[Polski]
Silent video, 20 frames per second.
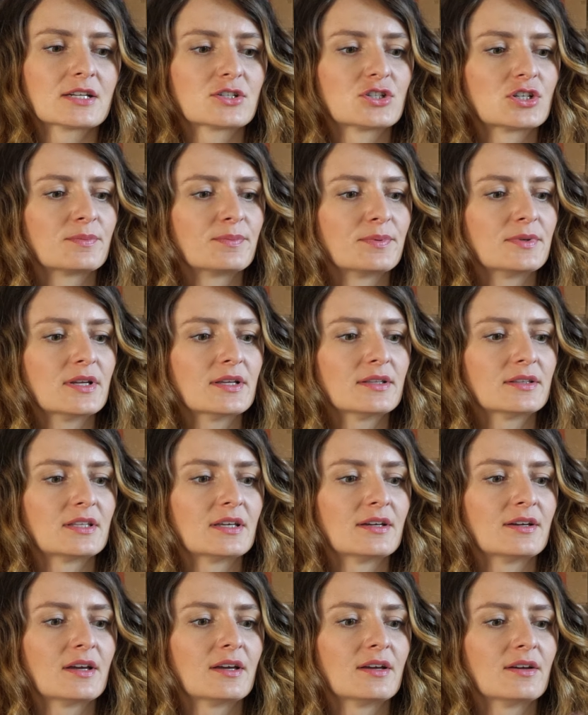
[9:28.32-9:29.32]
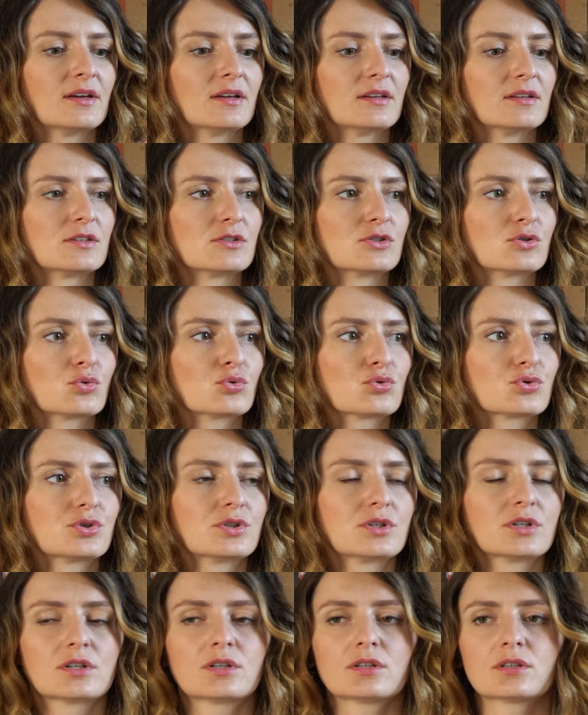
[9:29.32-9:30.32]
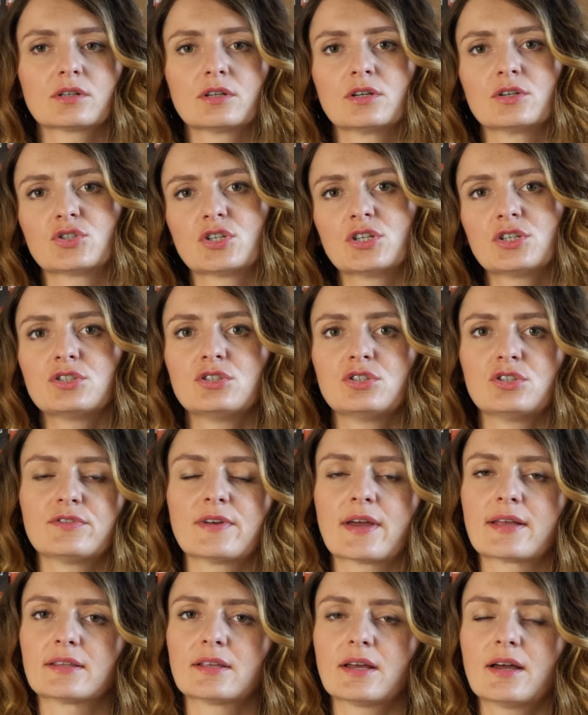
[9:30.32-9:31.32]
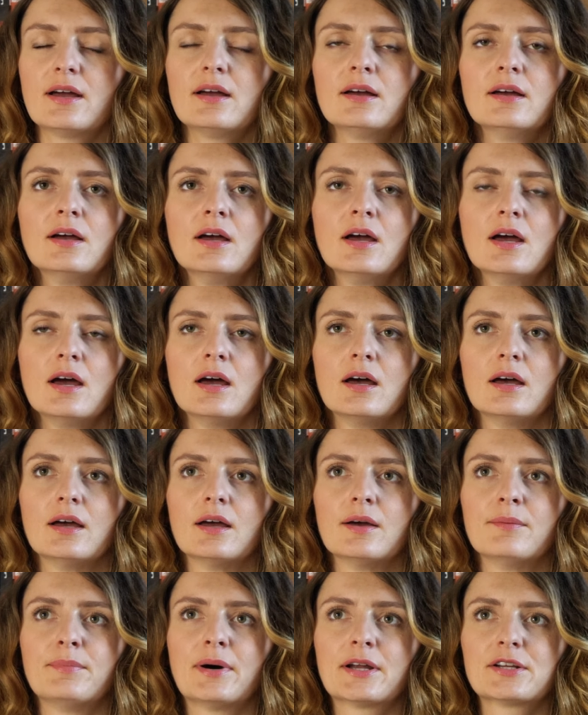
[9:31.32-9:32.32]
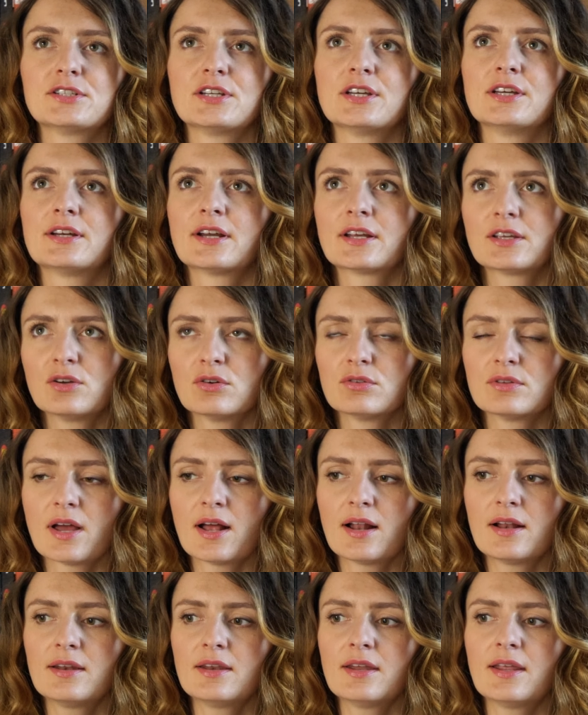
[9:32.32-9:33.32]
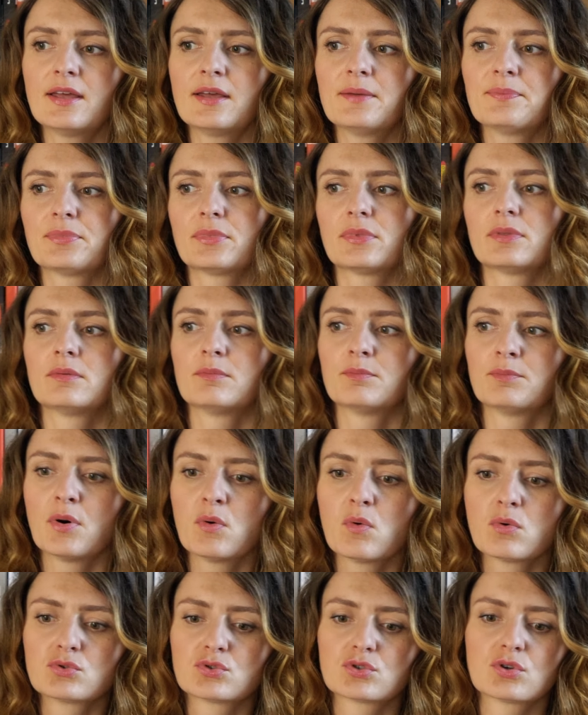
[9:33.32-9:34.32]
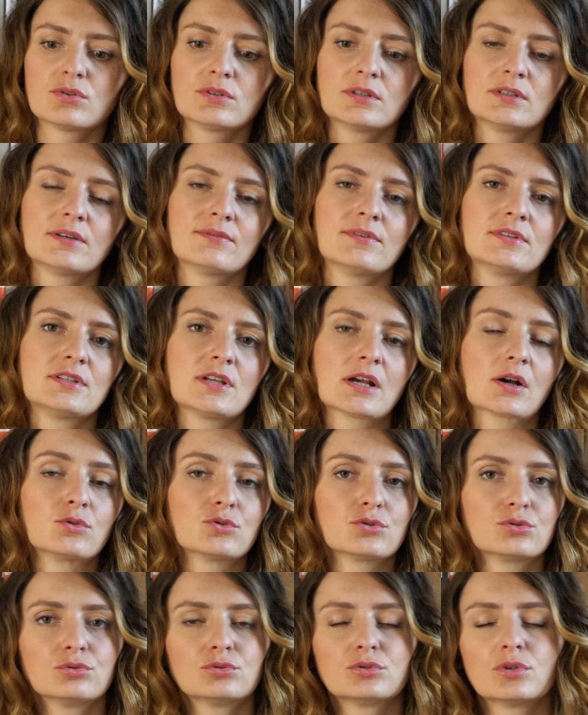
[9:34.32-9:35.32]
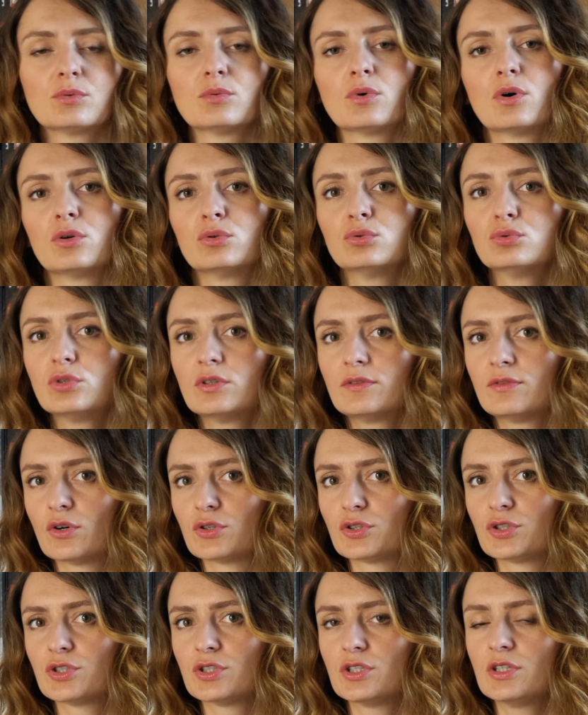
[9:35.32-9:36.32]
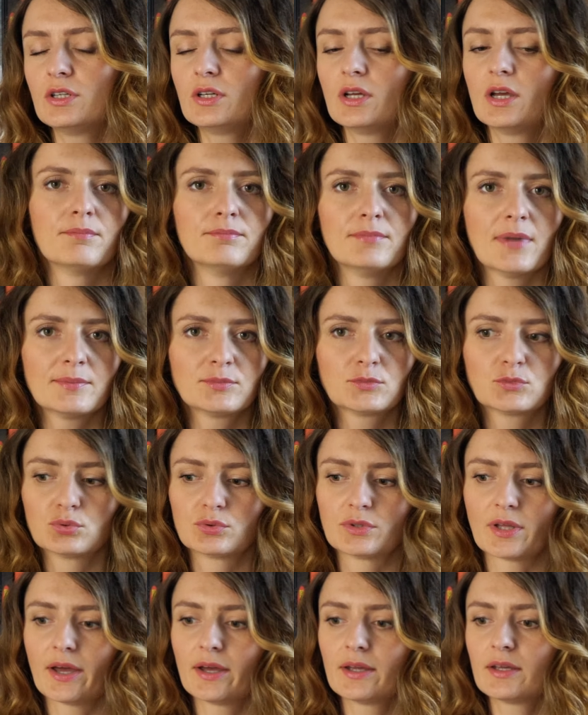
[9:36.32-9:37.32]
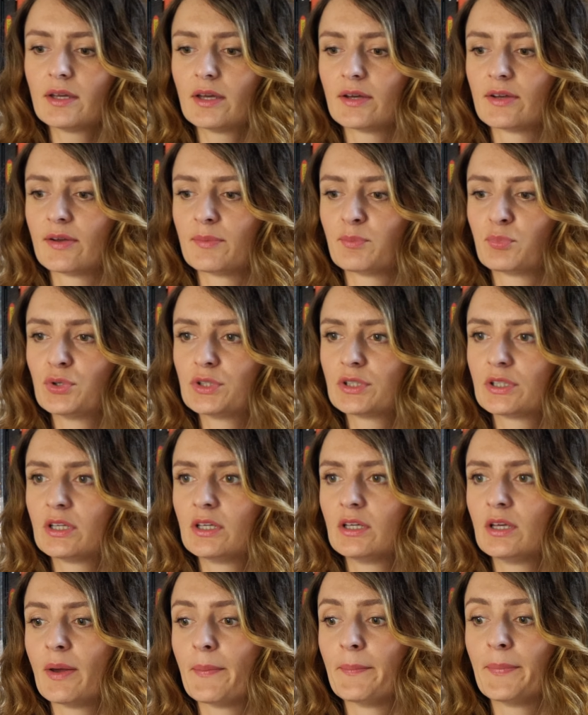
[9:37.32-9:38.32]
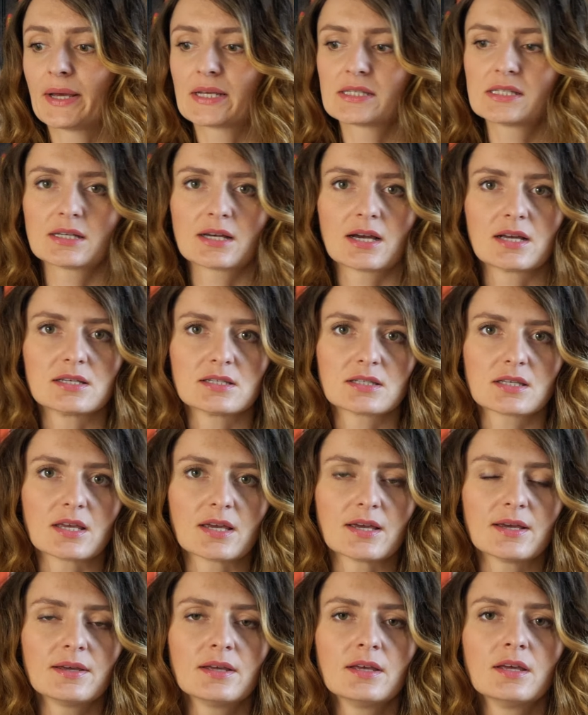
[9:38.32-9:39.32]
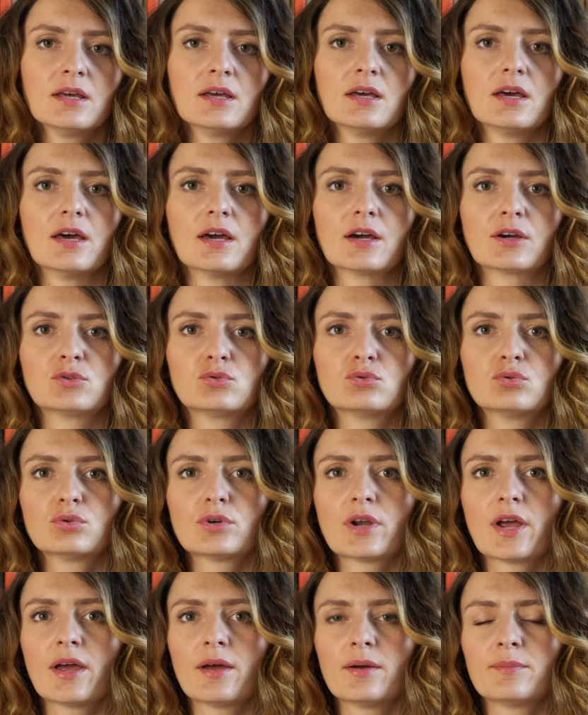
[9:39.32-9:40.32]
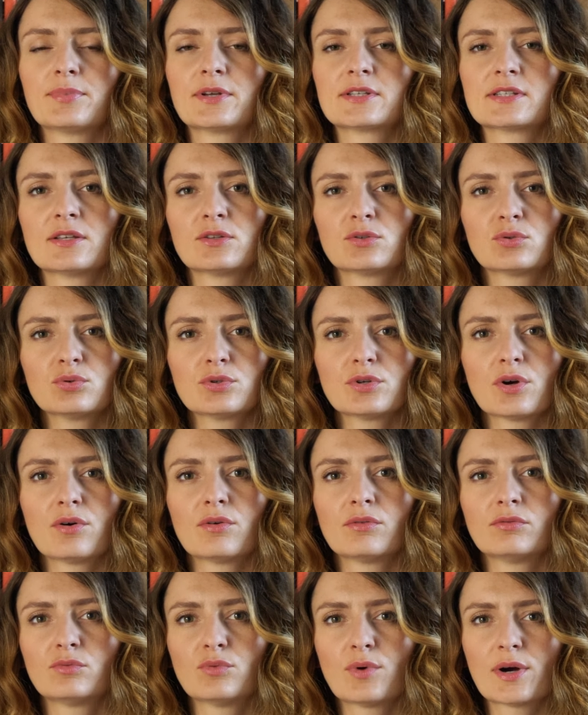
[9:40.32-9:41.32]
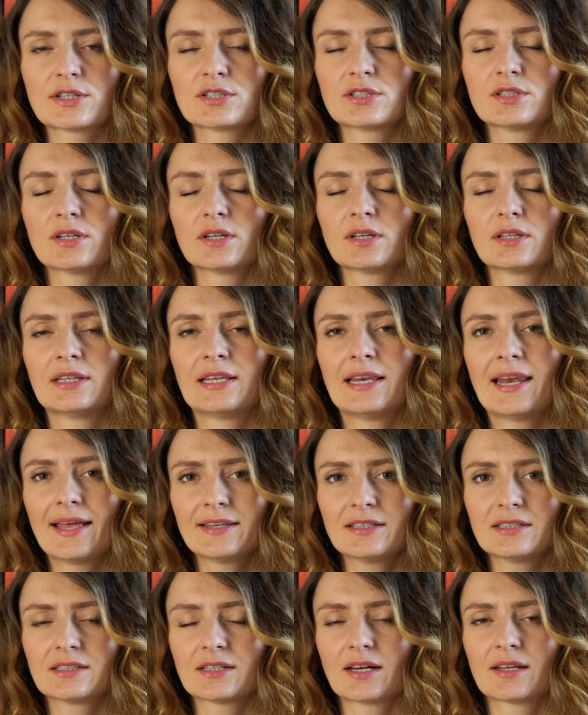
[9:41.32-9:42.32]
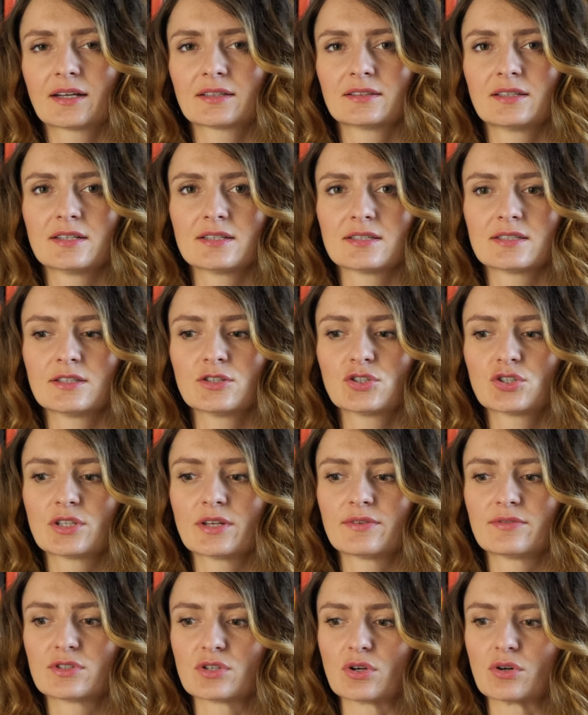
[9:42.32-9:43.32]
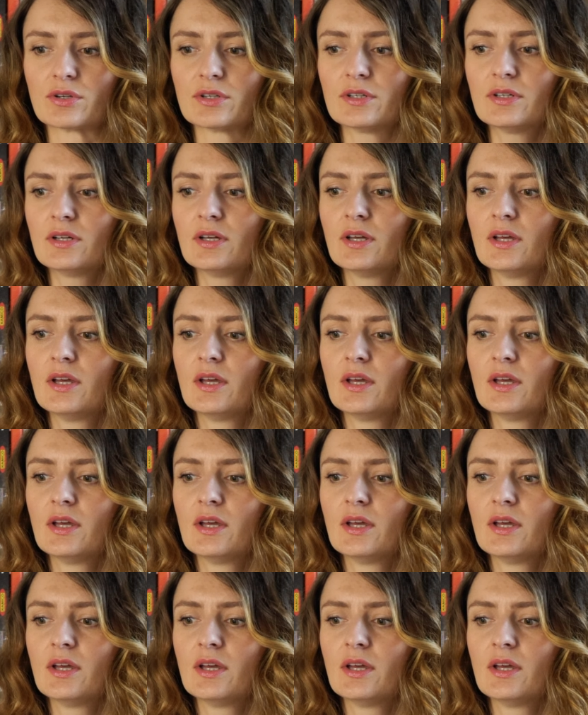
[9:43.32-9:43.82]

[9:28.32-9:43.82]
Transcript: zaczerpnięte z różnych e, części świata, bardziej regionalne połączone nawet z jakąś nutą ludowości. Mam tutaj e, płytki meksykańskie, e, które prezentują właśnie dla nich charakterystyczne wzory.